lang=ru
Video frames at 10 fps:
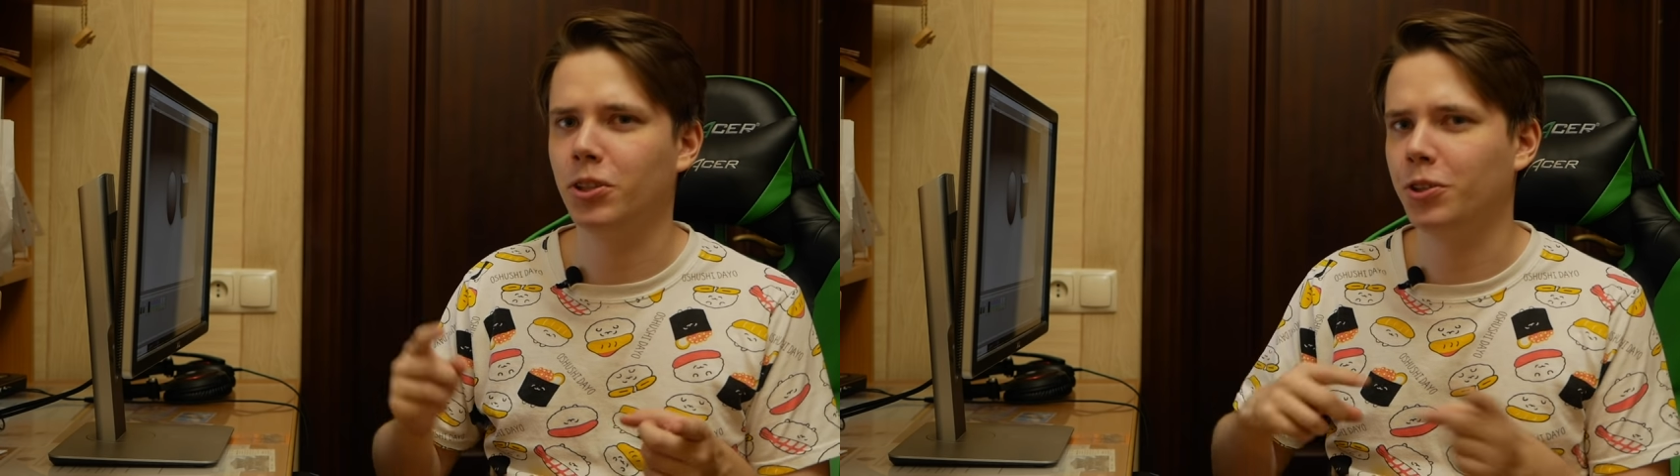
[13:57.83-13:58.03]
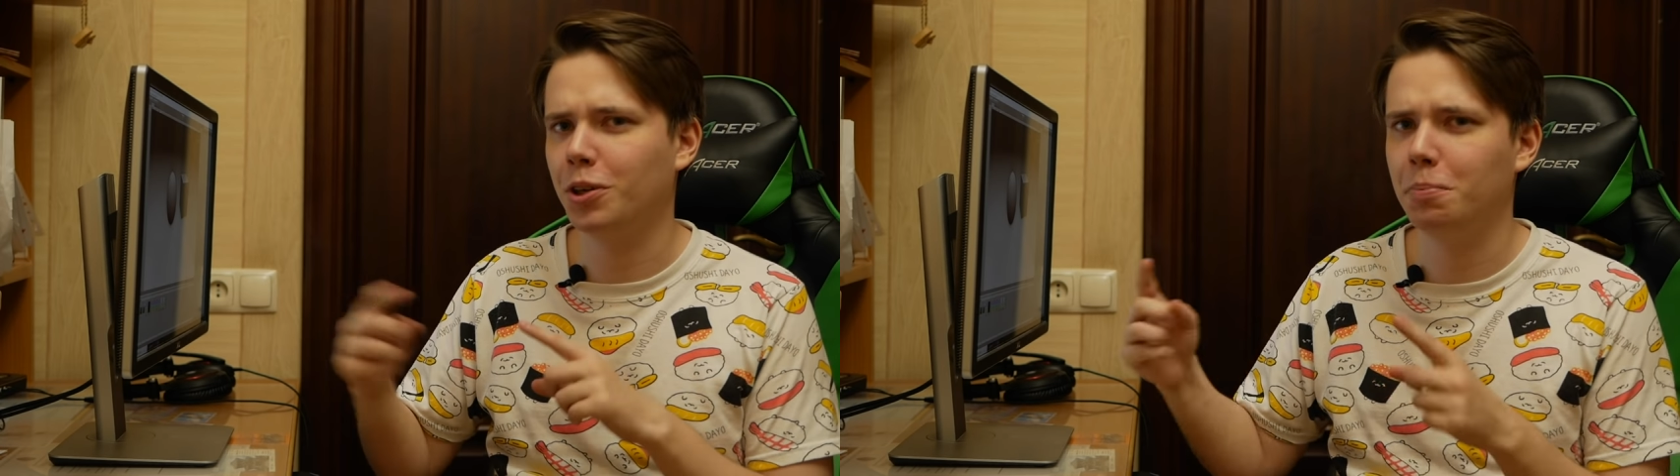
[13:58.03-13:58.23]
в
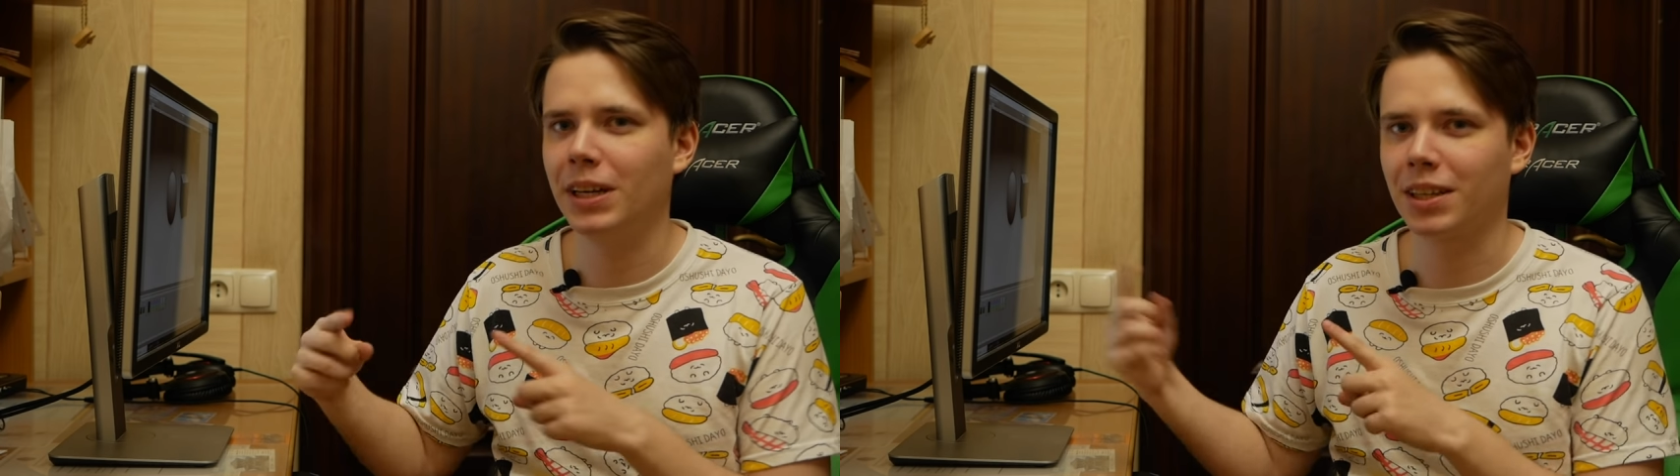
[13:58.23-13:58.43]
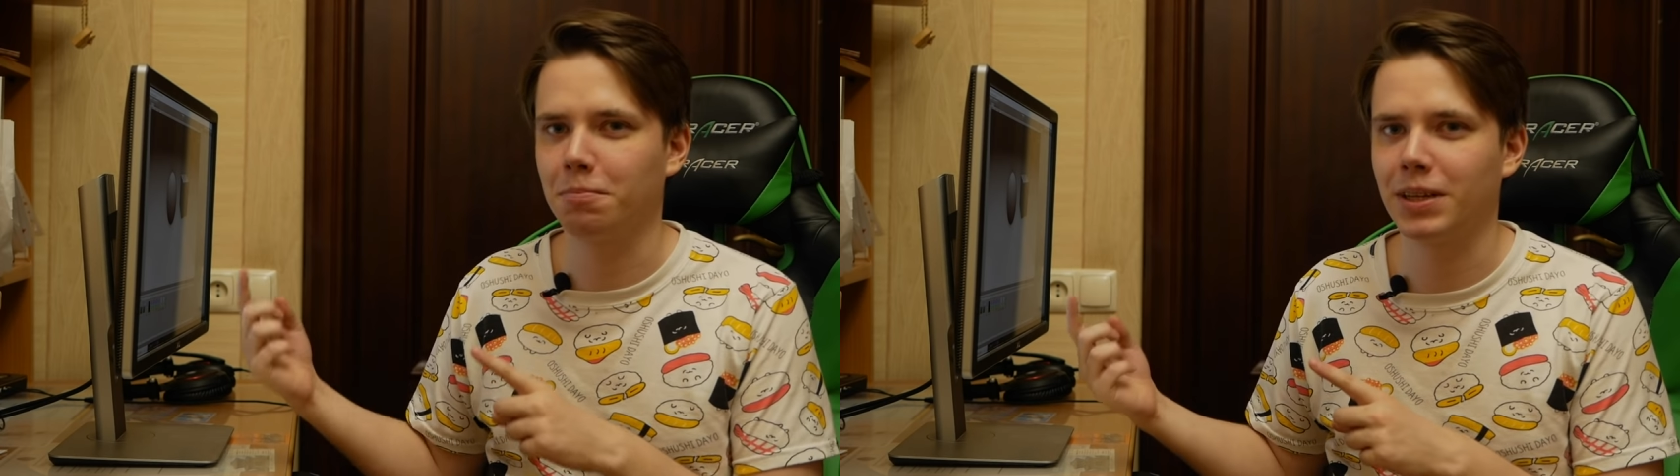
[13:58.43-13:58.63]

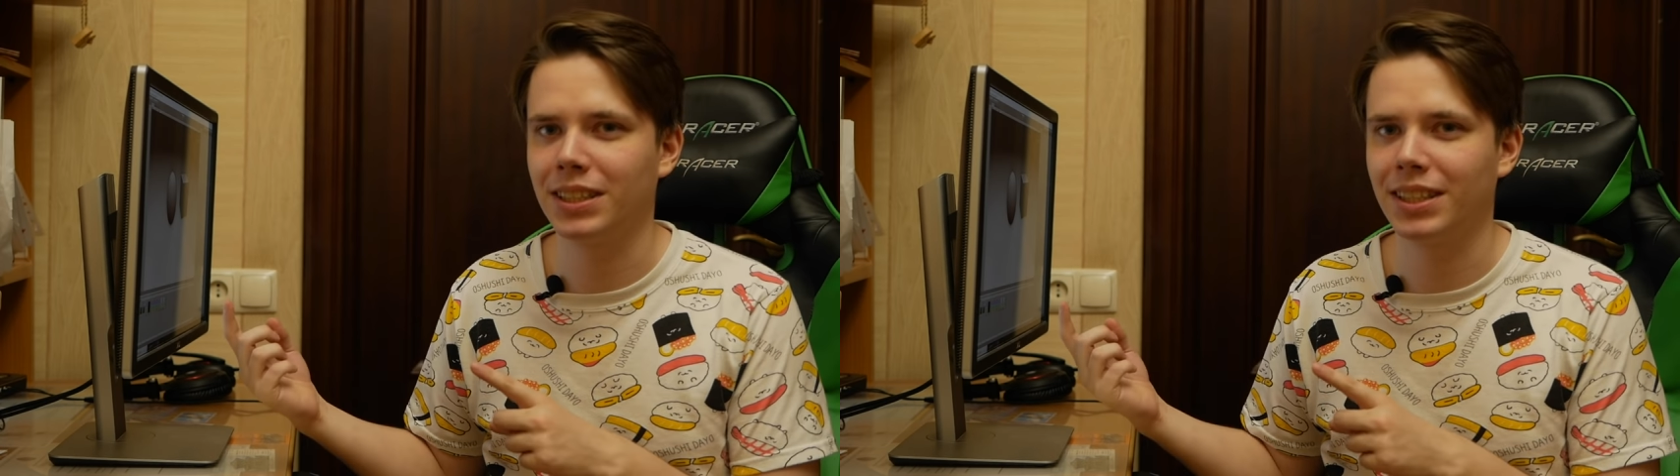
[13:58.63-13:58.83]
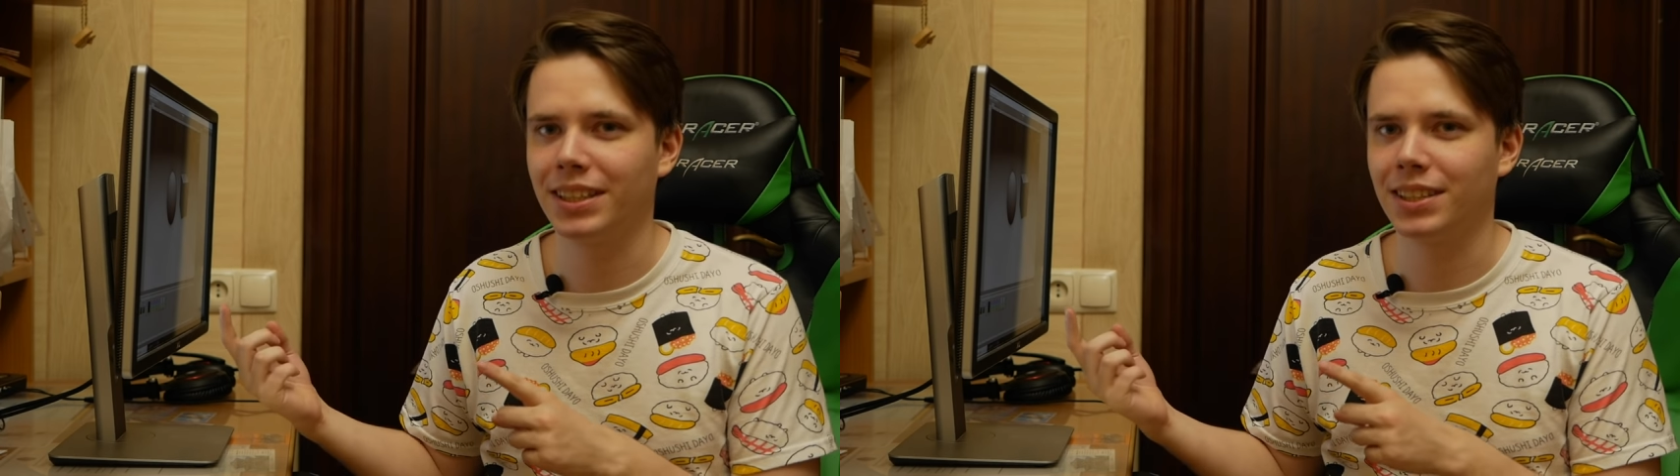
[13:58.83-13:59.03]
четырехмерном
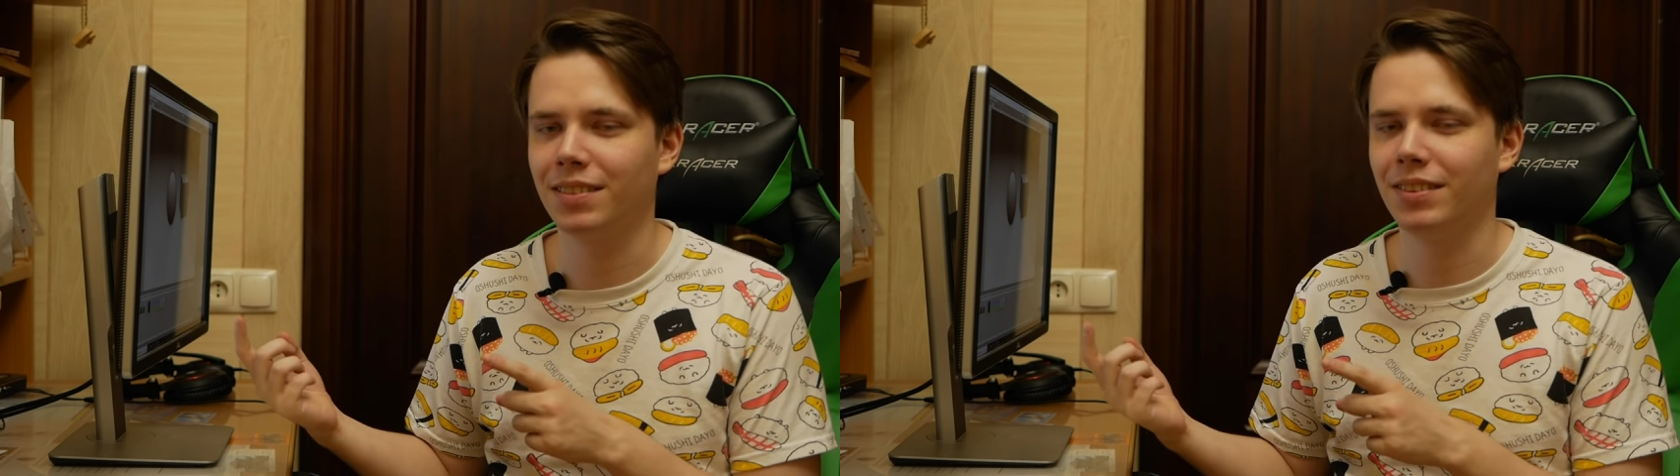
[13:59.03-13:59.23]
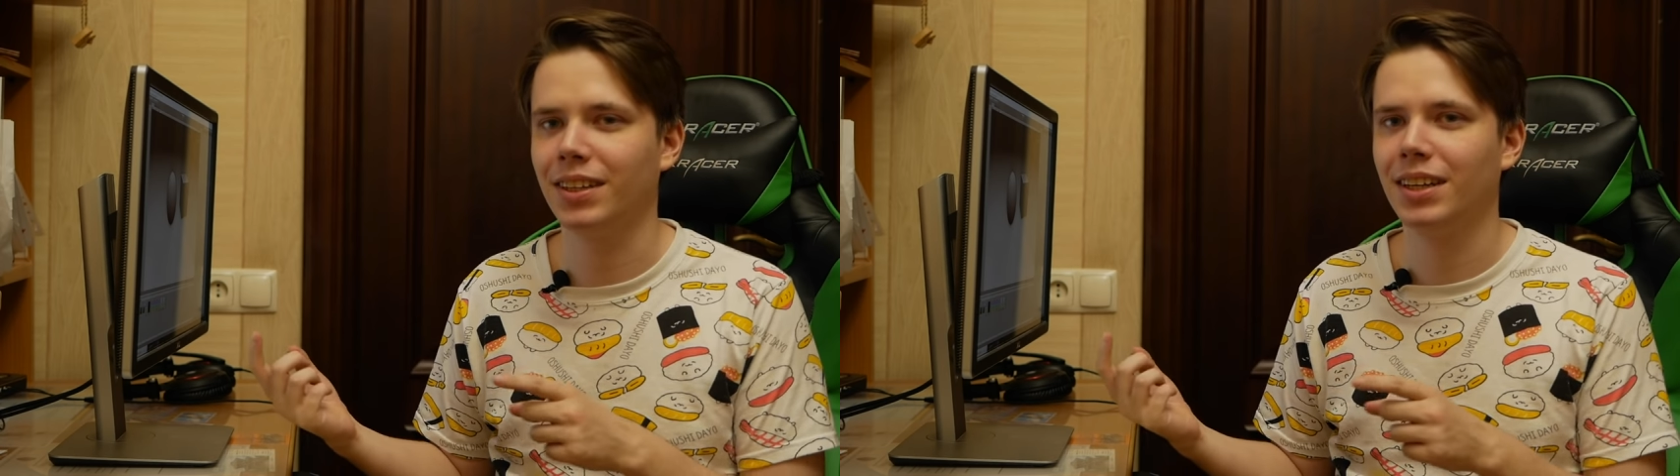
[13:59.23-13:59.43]

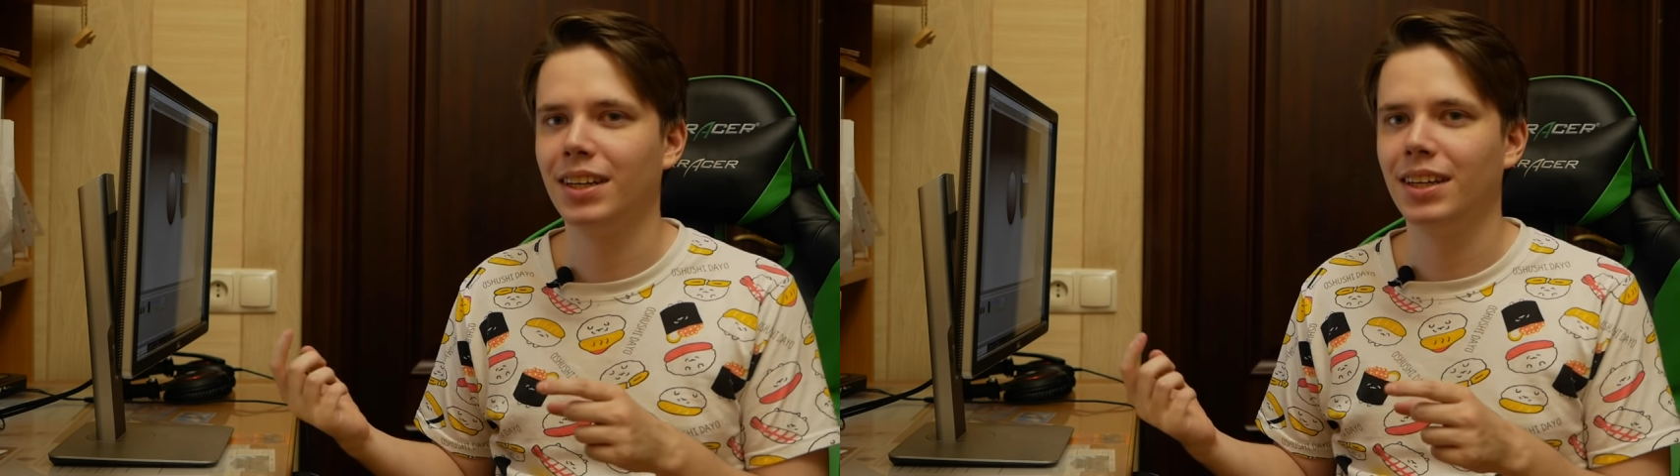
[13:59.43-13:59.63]
пространстве,